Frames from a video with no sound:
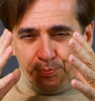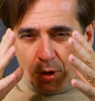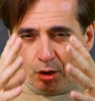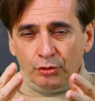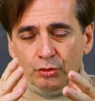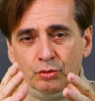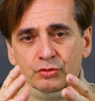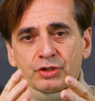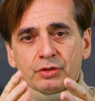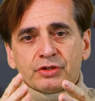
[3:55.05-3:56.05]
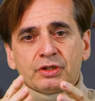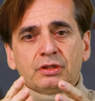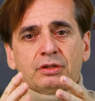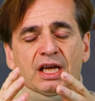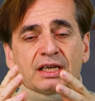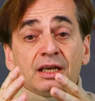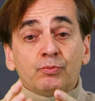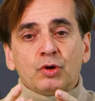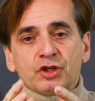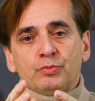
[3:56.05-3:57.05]
prendre conscience d'à
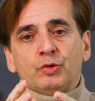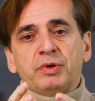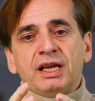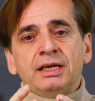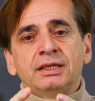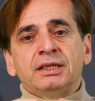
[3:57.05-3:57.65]
quel point je me plains.